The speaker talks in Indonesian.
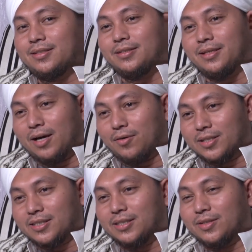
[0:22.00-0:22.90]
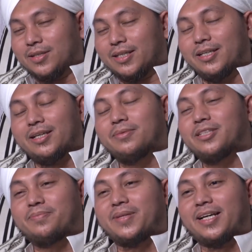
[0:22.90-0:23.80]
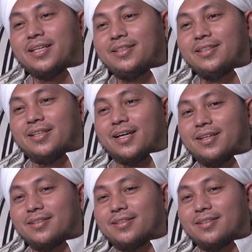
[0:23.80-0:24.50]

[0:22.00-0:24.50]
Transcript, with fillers: Diawasi oleh yang menciptakan kita.